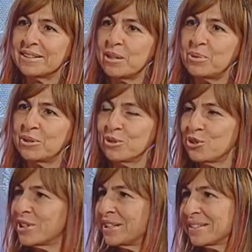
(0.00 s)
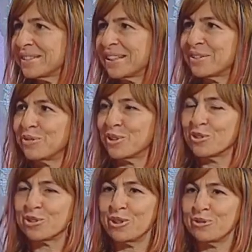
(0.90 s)
Sempre gostei dessa área
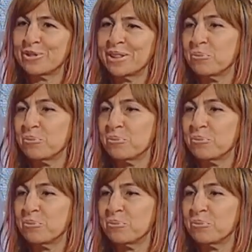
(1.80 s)
filosófica,